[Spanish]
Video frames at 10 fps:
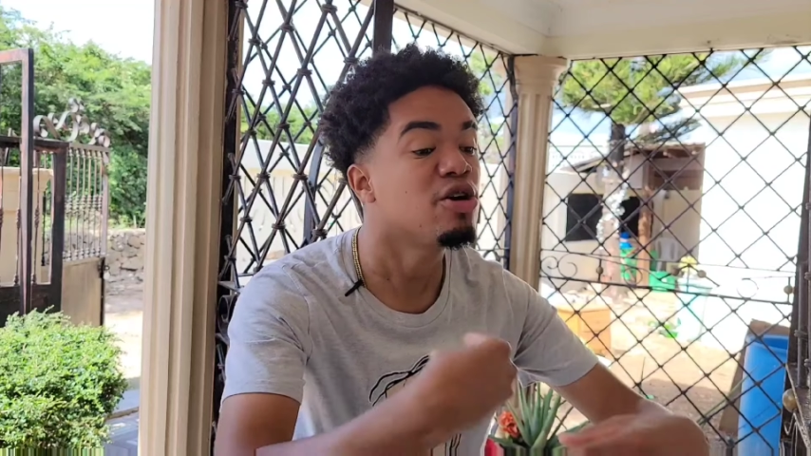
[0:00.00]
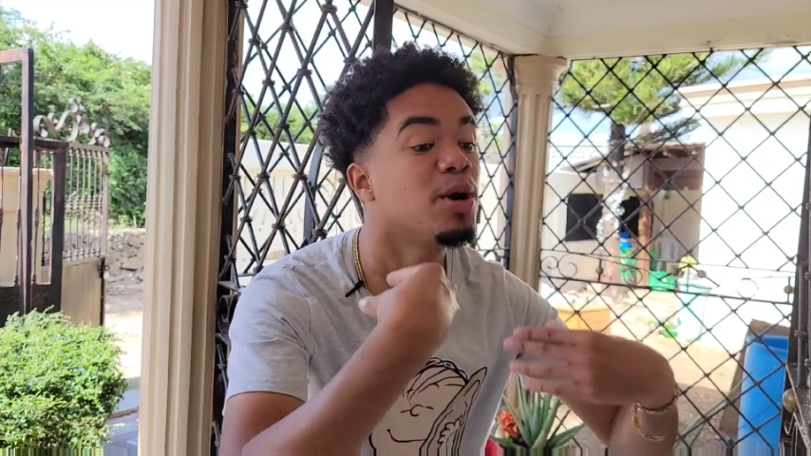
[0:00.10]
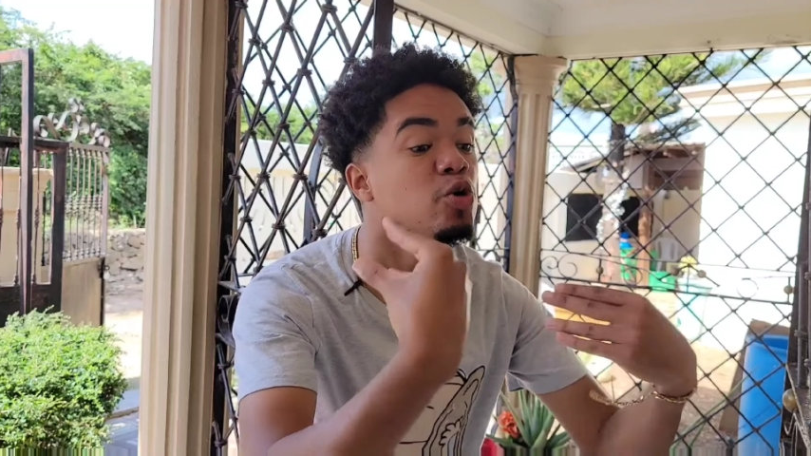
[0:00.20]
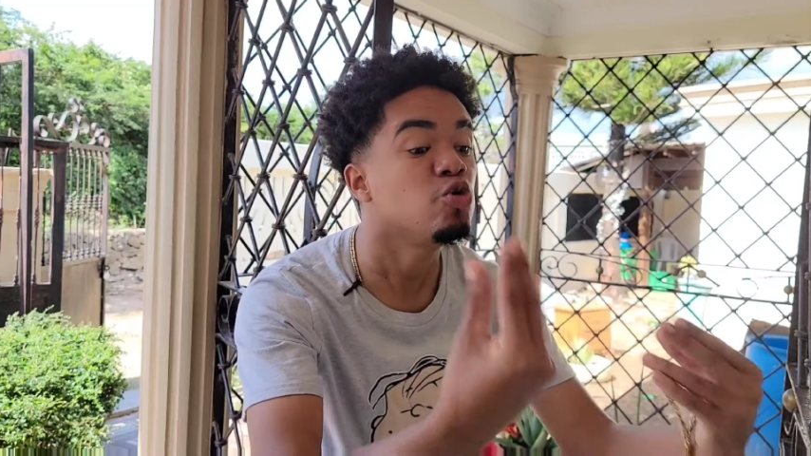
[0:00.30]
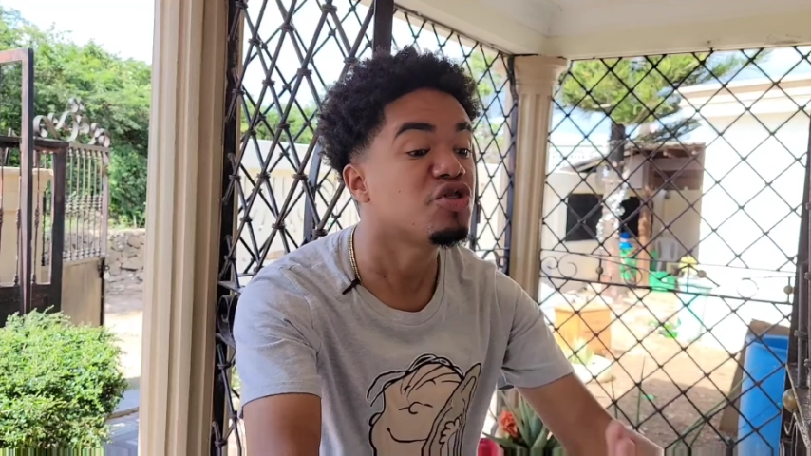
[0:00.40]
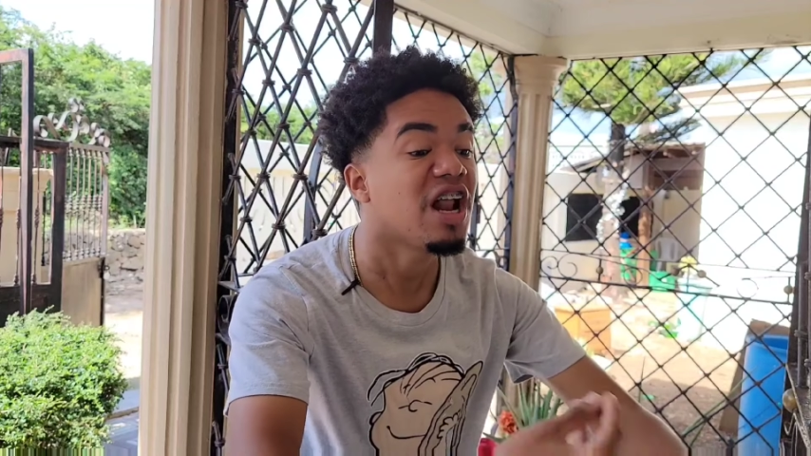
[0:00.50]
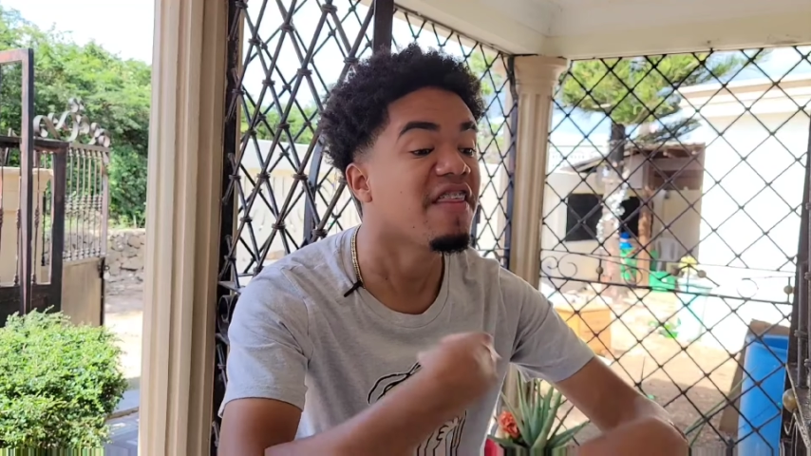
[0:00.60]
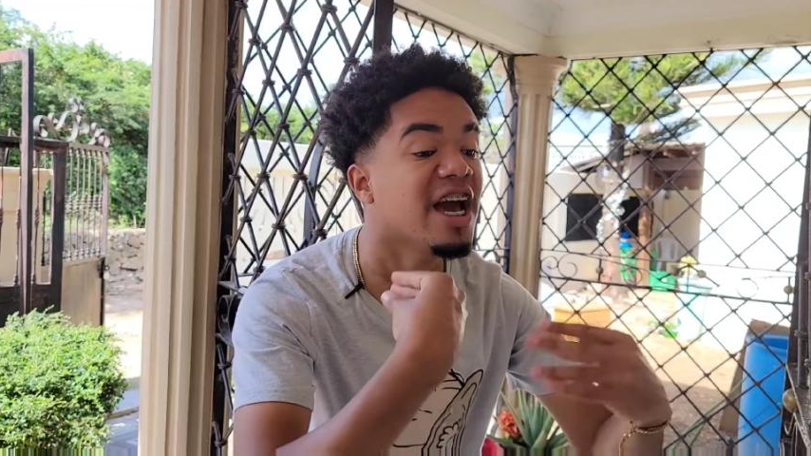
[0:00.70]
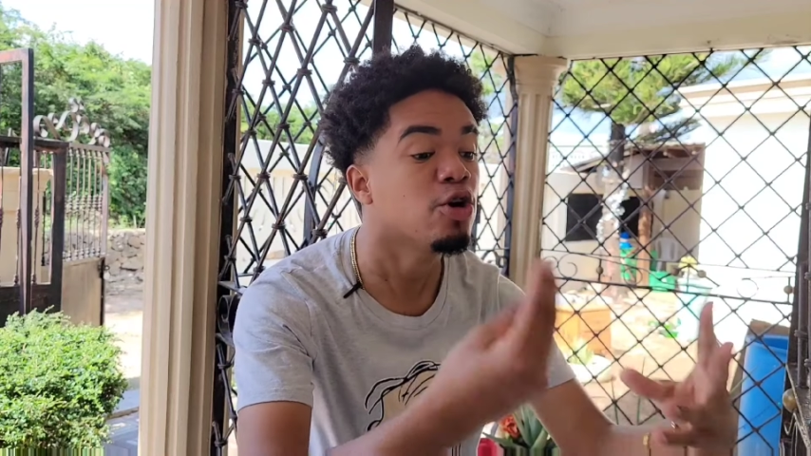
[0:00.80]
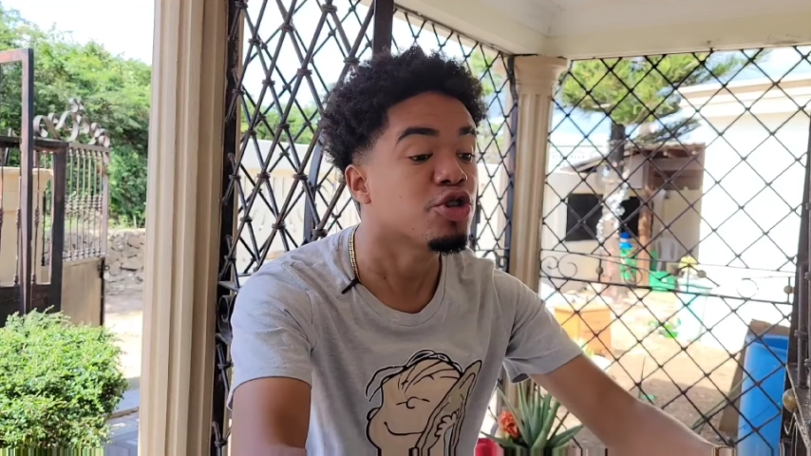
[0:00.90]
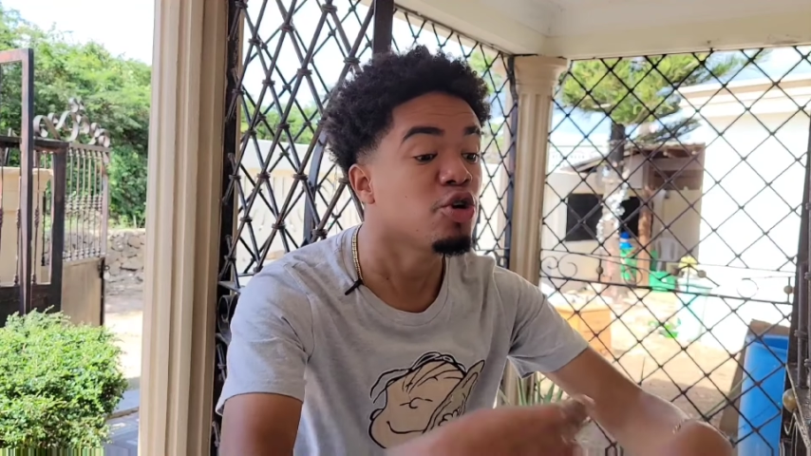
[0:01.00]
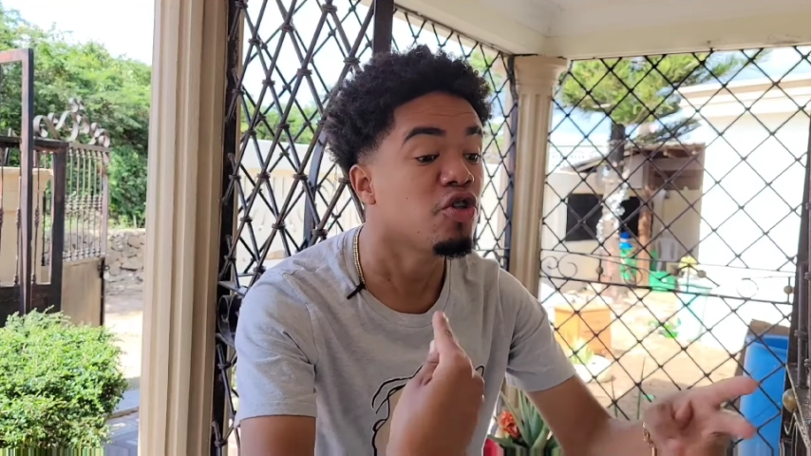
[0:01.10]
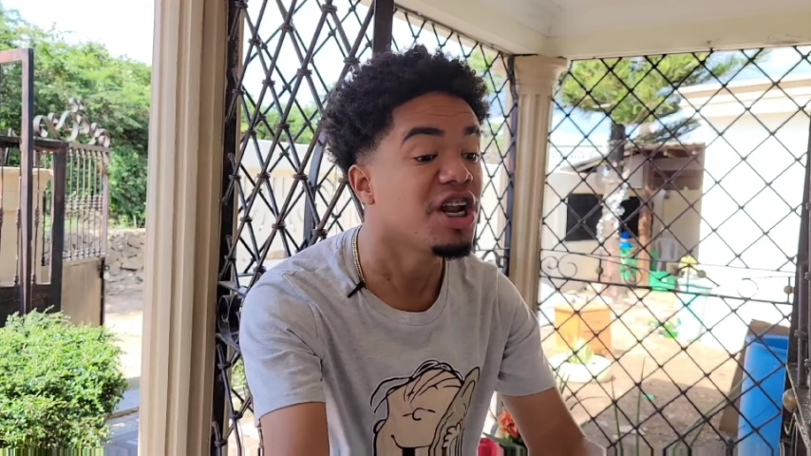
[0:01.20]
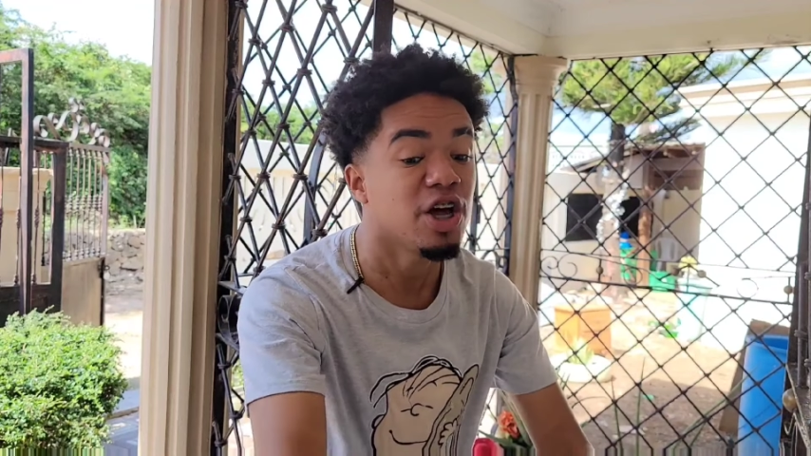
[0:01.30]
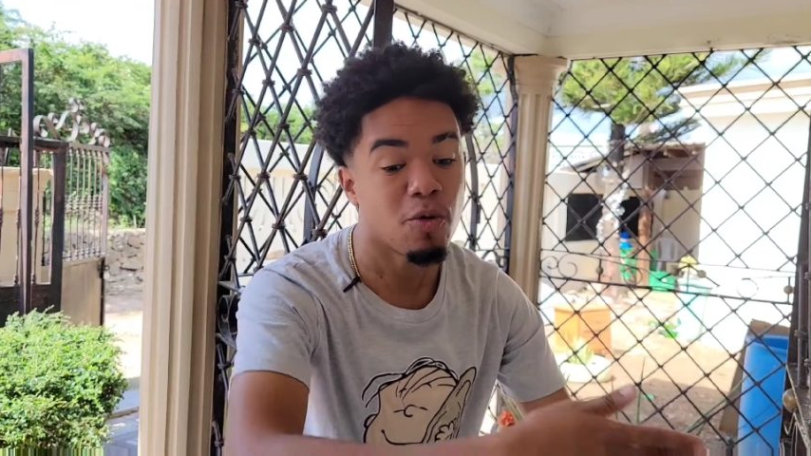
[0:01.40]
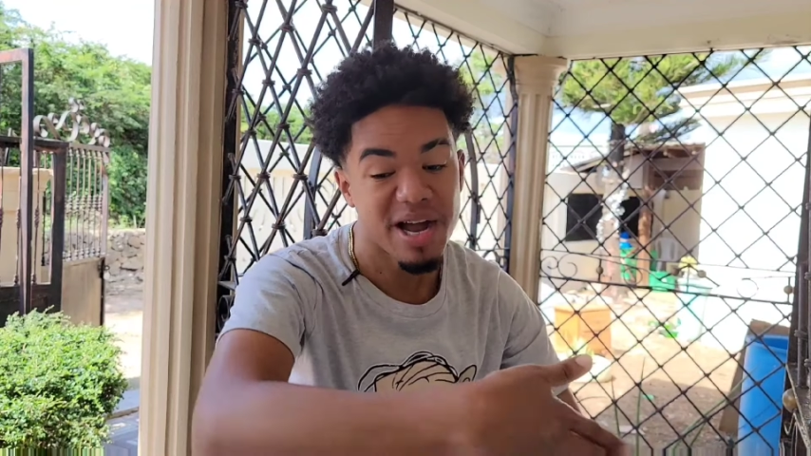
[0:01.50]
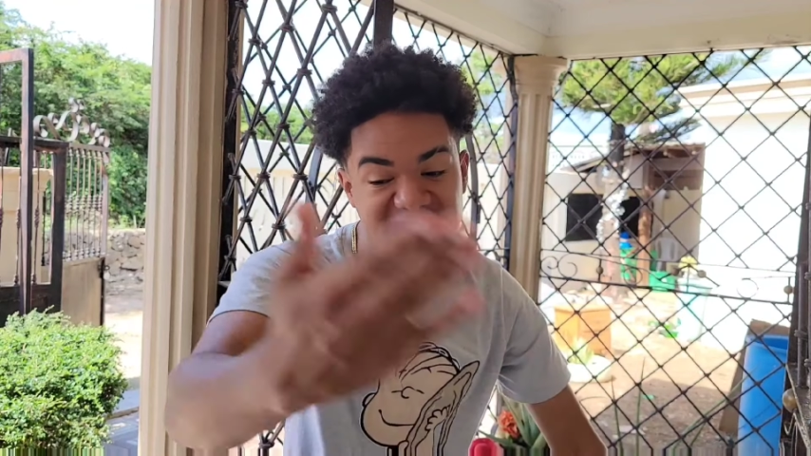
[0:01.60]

Ya yo hablé con usted, le dije que no tengo dinero.